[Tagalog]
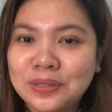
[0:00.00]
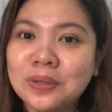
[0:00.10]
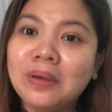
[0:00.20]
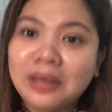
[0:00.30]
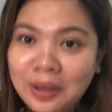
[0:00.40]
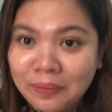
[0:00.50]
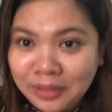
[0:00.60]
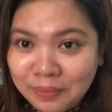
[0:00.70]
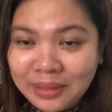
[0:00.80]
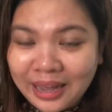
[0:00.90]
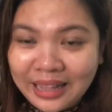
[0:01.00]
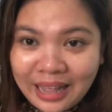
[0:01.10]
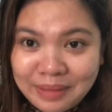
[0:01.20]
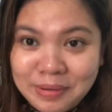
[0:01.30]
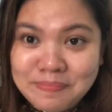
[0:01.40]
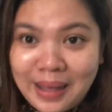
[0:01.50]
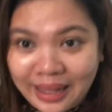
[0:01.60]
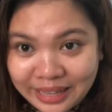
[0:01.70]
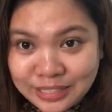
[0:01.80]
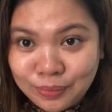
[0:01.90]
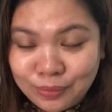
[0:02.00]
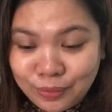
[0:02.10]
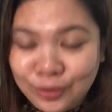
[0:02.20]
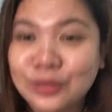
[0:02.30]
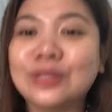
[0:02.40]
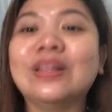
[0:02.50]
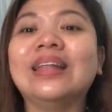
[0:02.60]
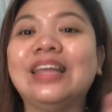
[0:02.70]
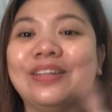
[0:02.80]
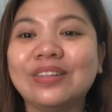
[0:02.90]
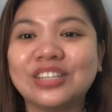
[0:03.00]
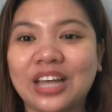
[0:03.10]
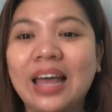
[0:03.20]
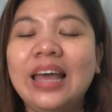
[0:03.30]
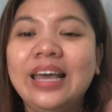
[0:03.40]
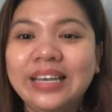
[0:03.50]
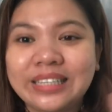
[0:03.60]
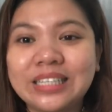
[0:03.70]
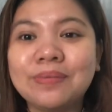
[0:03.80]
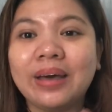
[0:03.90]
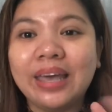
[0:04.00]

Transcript: So, ikaw, hindi mo na kailangan magpakagat sa bubuyog. So, nandito na siya. Isa sa mga